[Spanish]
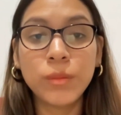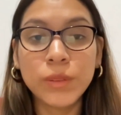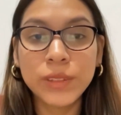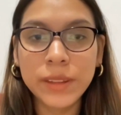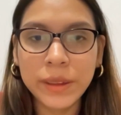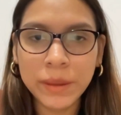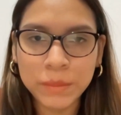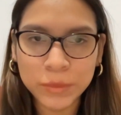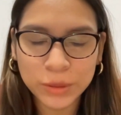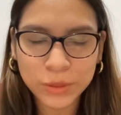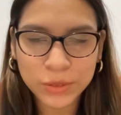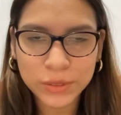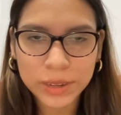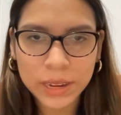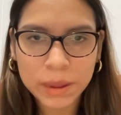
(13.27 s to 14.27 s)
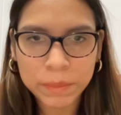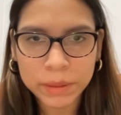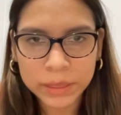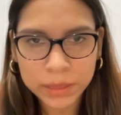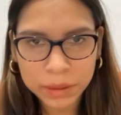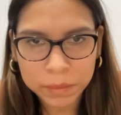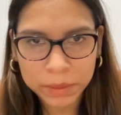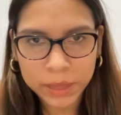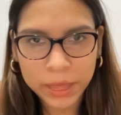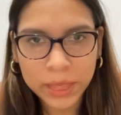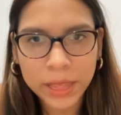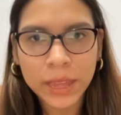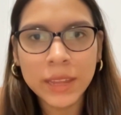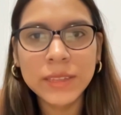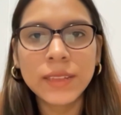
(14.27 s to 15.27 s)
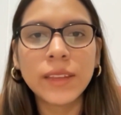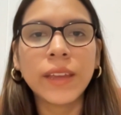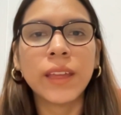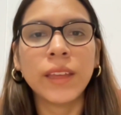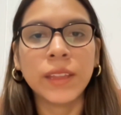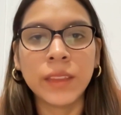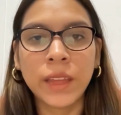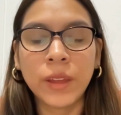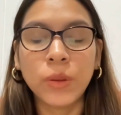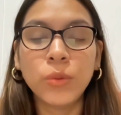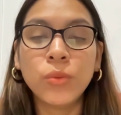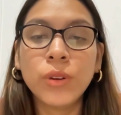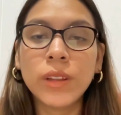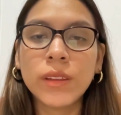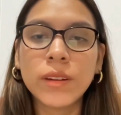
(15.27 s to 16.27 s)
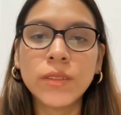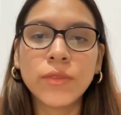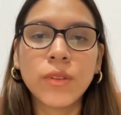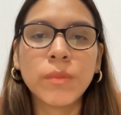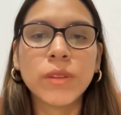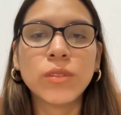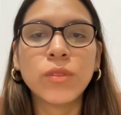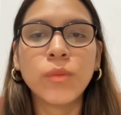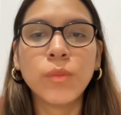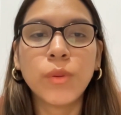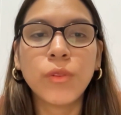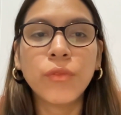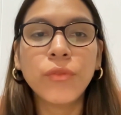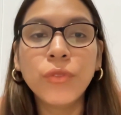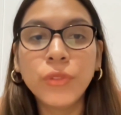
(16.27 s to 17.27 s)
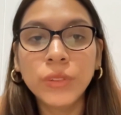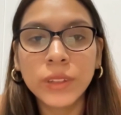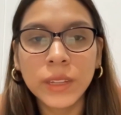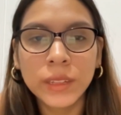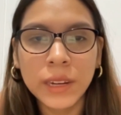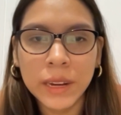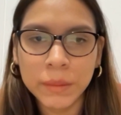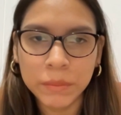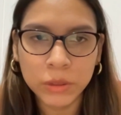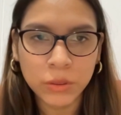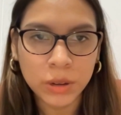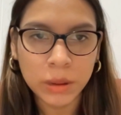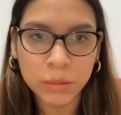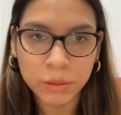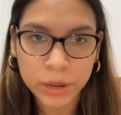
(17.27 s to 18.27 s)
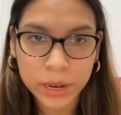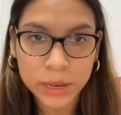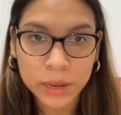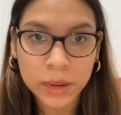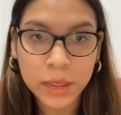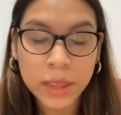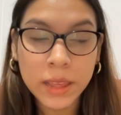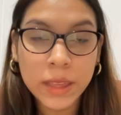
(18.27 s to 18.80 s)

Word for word: Como sabemos, la pandemia ha desencadenado una transformación profunda en el ámbito laboral,